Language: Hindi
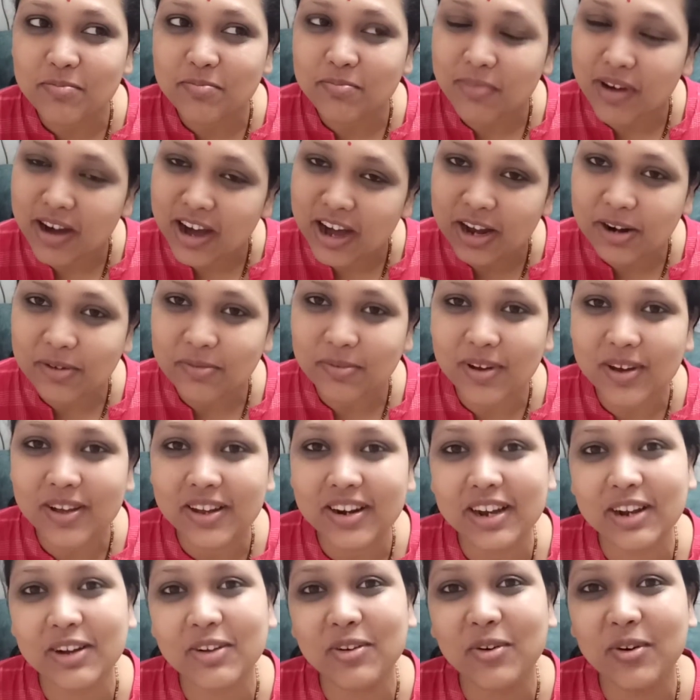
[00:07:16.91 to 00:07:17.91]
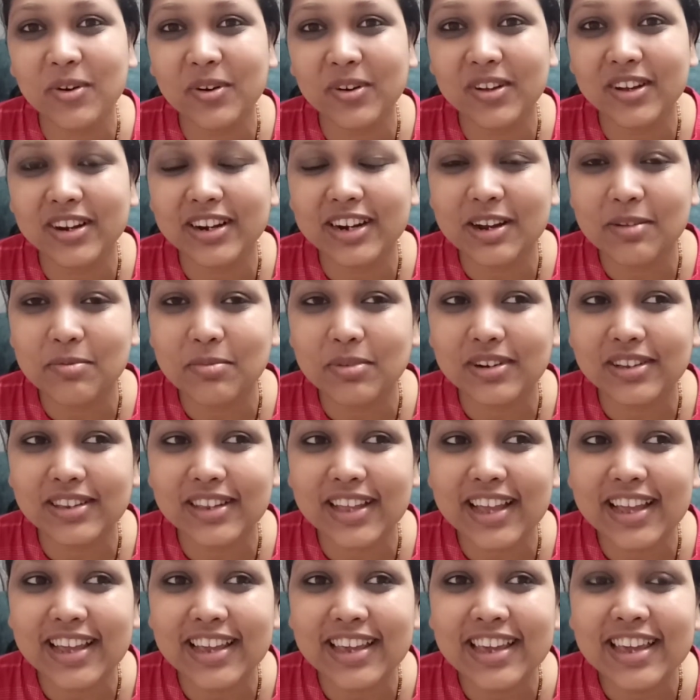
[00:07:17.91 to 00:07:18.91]
बार बार रिकॉर्ड करना पड़ता
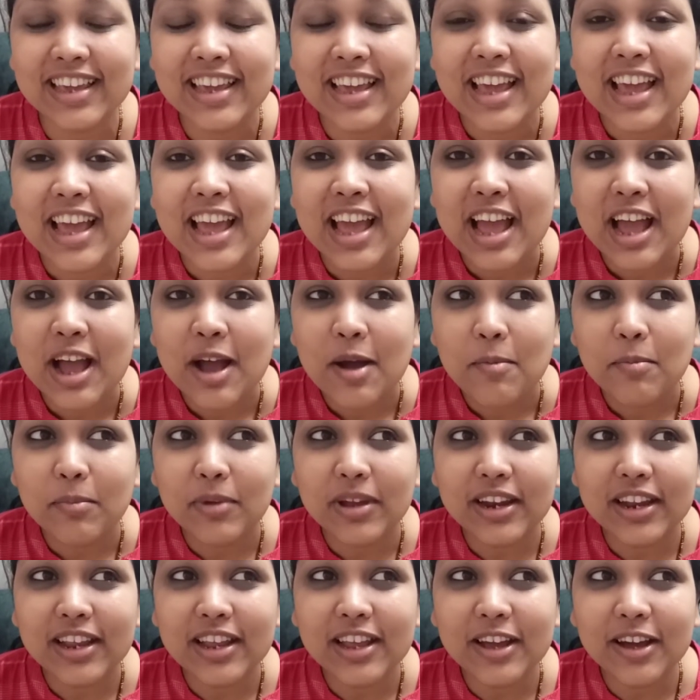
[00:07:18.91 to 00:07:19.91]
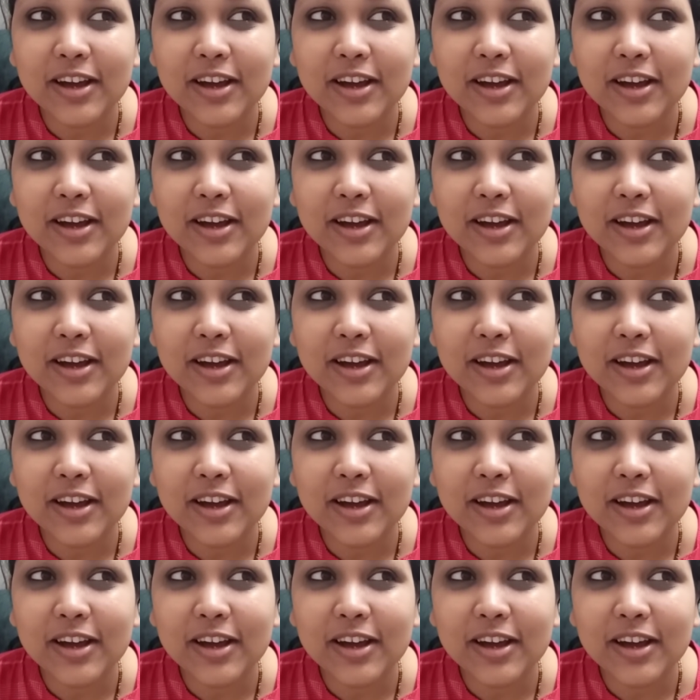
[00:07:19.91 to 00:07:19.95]
है कि मेरी